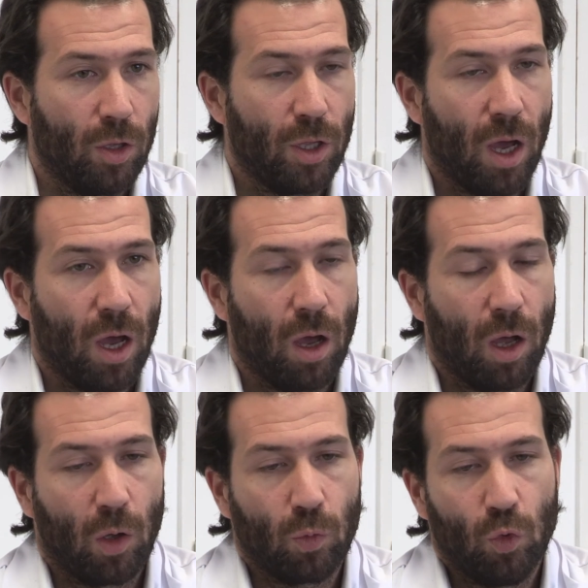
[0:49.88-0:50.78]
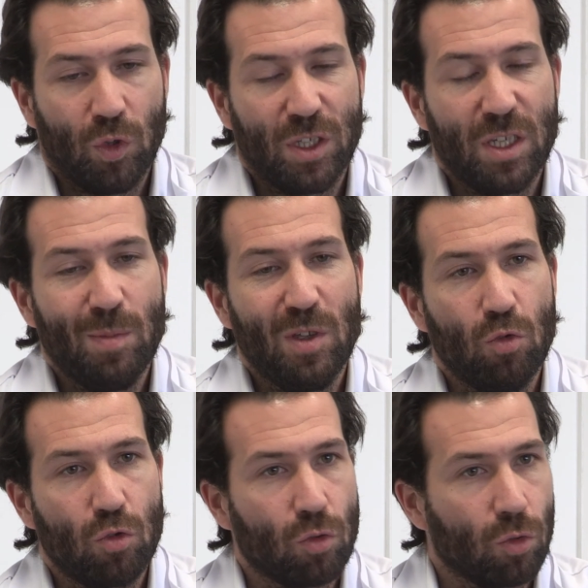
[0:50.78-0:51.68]
Il y a une
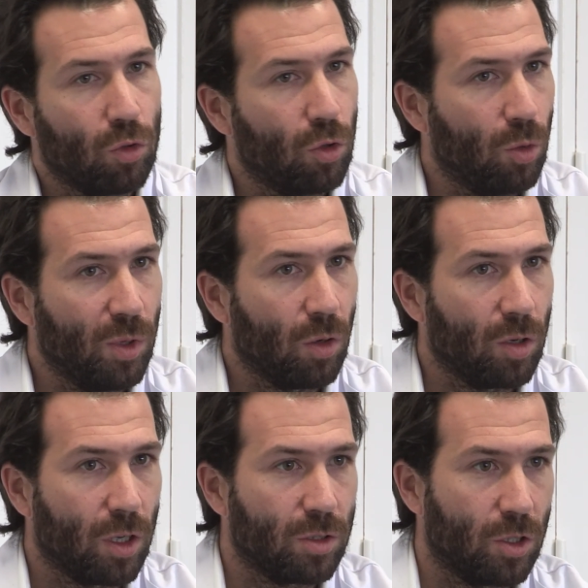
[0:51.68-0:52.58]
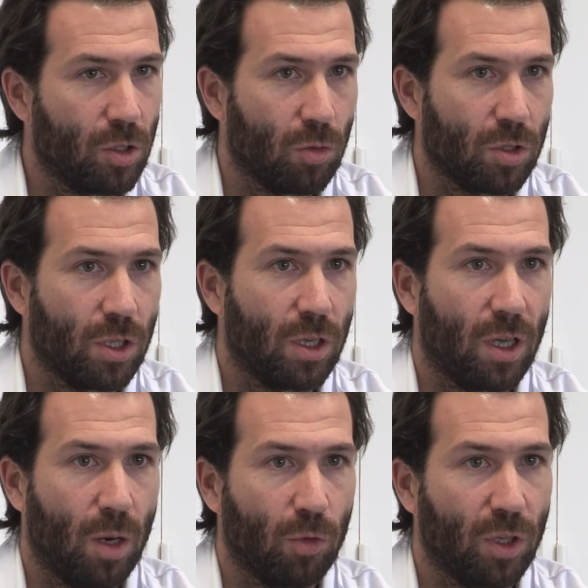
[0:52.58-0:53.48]
diminution d'autonomie en lien avec cette chirurgie qui est
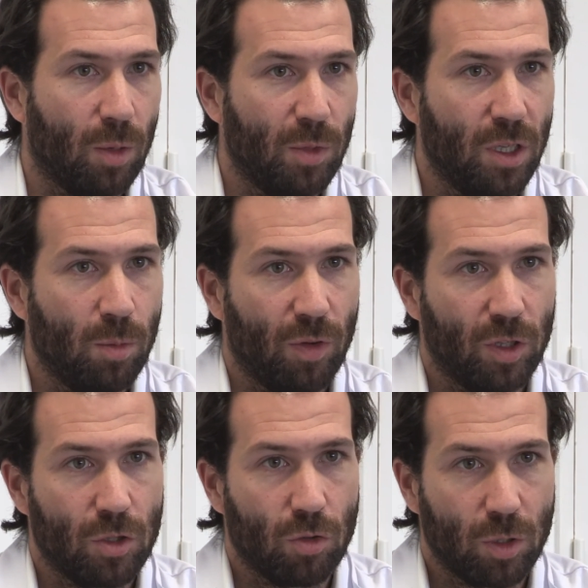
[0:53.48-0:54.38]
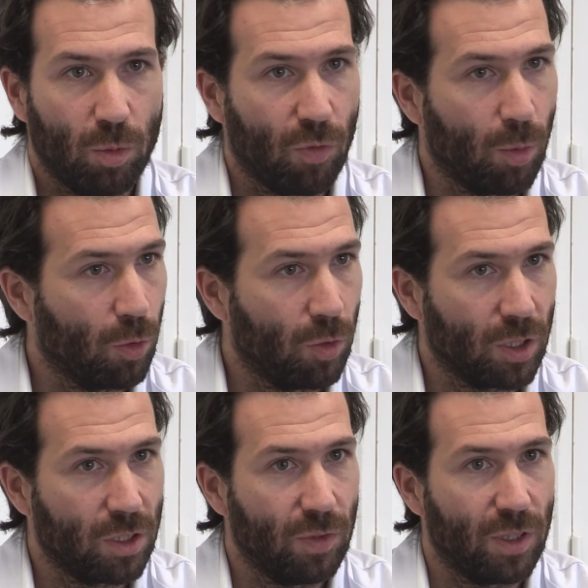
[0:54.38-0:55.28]
également très minime avec des gens qui peuvent reprendre une
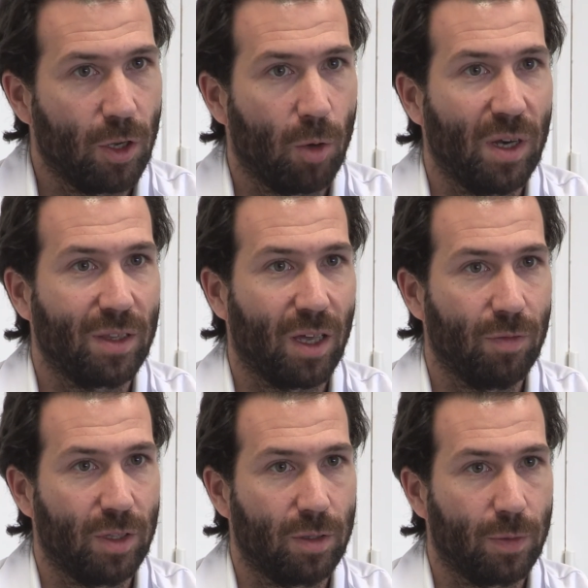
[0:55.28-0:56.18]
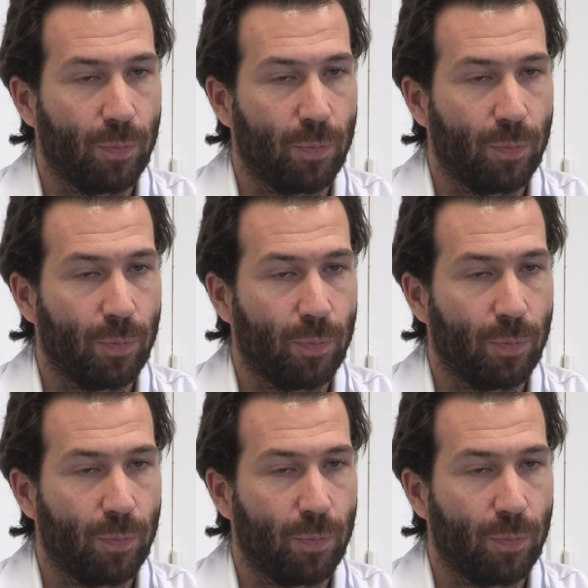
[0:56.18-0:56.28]
activité normale très vite.